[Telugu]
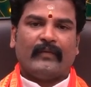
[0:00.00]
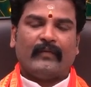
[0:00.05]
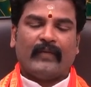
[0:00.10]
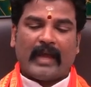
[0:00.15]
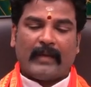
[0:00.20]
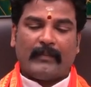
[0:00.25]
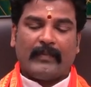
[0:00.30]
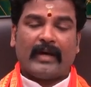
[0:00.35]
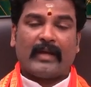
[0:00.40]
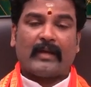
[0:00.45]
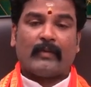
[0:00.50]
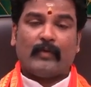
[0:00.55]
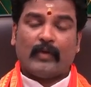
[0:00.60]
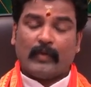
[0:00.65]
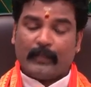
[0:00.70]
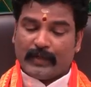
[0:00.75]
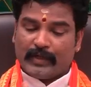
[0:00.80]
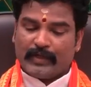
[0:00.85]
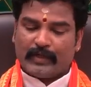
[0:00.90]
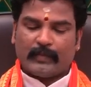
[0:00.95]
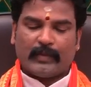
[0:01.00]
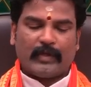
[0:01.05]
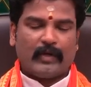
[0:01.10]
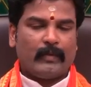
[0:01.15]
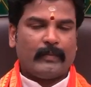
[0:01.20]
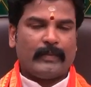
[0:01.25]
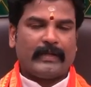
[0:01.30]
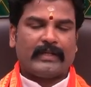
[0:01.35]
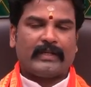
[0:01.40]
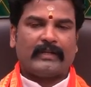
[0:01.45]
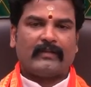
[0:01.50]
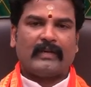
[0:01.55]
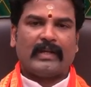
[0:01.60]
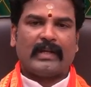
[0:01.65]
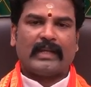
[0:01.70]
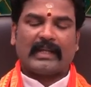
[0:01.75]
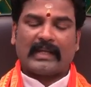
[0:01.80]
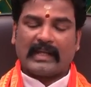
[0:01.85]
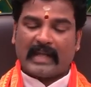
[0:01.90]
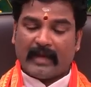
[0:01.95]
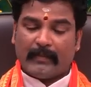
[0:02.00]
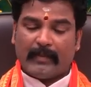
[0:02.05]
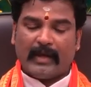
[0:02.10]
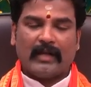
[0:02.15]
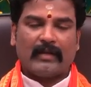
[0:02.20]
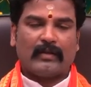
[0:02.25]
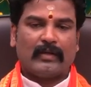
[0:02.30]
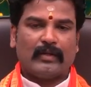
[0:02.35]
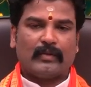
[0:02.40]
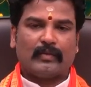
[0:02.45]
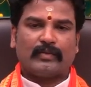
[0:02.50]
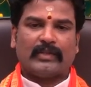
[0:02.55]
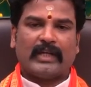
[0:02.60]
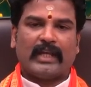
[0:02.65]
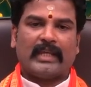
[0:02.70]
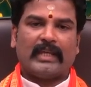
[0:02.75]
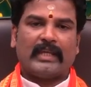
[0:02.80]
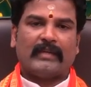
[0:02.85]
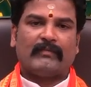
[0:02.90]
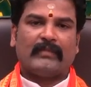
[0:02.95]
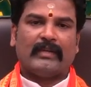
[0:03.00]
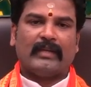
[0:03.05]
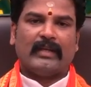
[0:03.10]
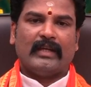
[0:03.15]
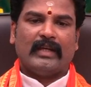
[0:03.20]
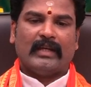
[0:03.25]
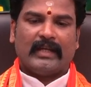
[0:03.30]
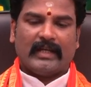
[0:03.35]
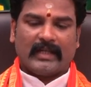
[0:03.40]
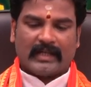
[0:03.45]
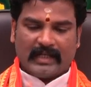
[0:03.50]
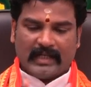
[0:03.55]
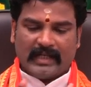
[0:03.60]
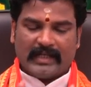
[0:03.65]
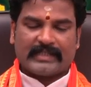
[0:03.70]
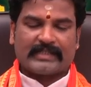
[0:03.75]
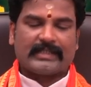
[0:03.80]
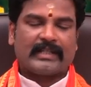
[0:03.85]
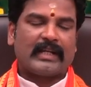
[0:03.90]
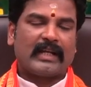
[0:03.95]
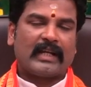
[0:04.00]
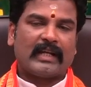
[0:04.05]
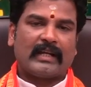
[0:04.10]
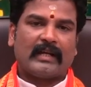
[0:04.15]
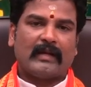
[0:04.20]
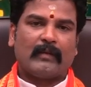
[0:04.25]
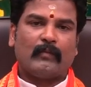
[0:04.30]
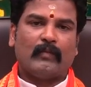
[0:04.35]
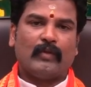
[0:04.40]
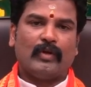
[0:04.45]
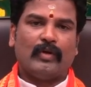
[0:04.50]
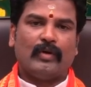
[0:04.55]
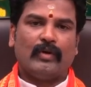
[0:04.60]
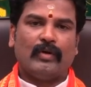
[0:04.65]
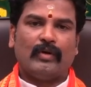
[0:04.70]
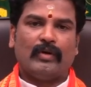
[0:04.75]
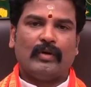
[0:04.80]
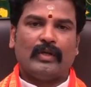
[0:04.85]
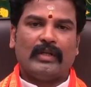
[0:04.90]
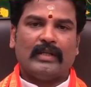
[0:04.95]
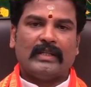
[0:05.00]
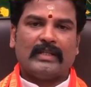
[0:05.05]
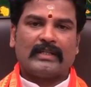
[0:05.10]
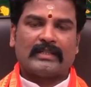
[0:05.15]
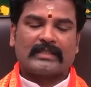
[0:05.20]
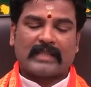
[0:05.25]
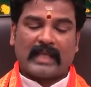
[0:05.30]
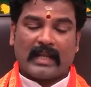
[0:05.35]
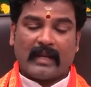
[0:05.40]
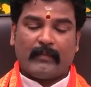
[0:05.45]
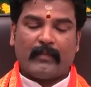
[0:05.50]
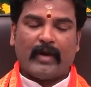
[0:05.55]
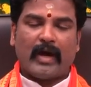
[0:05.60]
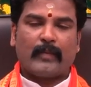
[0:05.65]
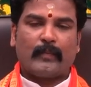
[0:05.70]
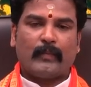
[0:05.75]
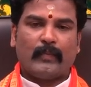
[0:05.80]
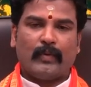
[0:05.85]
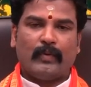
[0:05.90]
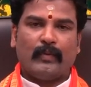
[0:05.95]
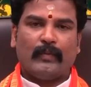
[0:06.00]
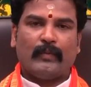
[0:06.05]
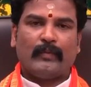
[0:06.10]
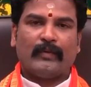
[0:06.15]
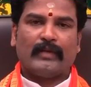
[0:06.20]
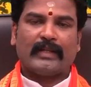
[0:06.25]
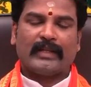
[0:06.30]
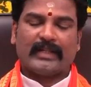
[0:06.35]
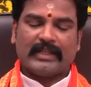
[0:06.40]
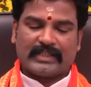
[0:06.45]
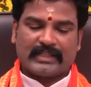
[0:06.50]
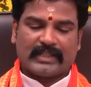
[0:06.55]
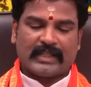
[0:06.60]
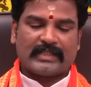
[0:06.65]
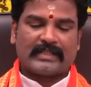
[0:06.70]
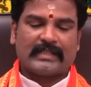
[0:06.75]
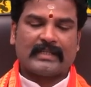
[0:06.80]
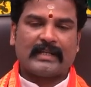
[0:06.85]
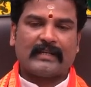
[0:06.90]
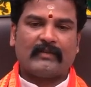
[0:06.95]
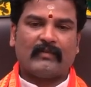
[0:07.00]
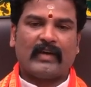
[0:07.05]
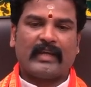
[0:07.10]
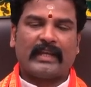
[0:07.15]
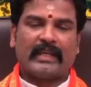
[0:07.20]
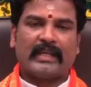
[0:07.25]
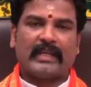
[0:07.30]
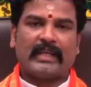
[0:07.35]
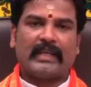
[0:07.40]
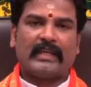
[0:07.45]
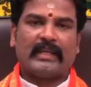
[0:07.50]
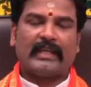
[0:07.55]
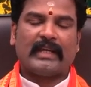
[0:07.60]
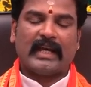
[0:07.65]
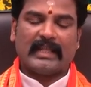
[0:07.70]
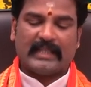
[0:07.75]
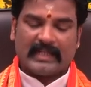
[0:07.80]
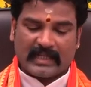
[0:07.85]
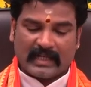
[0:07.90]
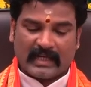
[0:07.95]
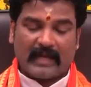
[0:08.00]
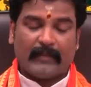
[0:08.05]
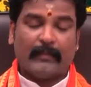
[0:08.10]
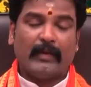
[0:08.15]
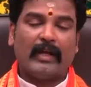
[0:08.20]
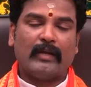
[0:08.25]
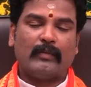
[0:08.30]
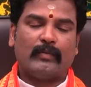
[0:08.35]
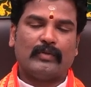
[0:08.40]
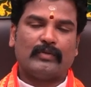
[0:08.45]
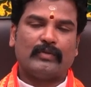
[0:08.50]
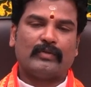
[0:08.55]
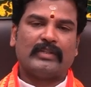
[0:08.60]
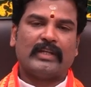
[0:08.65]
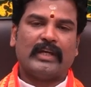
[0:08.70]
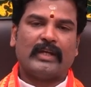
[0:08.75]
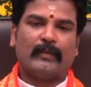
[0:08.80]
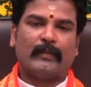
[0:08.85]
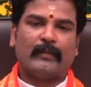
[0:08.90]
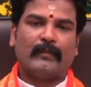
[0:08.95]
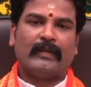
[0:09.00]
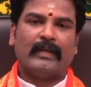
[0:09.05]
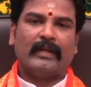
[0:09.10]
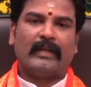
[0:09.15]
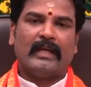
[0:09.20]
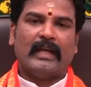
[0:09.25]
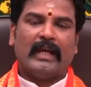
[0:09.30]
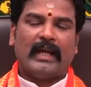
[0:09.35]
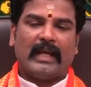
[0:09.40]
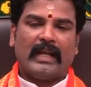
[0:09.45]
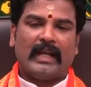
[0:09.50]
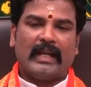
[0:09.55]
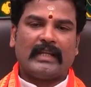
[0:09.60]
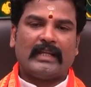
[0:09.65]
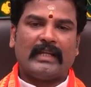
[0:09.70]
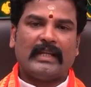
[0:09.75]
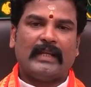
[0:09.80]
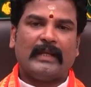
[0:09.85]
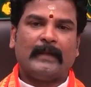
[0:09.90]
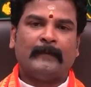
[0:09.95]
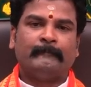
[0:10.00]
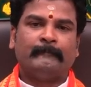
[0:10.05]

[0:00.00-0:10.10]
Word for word: వ్యాపారంలో పెట్టుబడులు పెట్టిన వాళ్ళకి లాభాలు కలుగుతాయి రియల్ ఎస్టేట్ రంగంలో స్థల మార్పులు రిజిస్ట్రేషన్ వారికి అధిక లాభాలు పొందుతారు అలాగే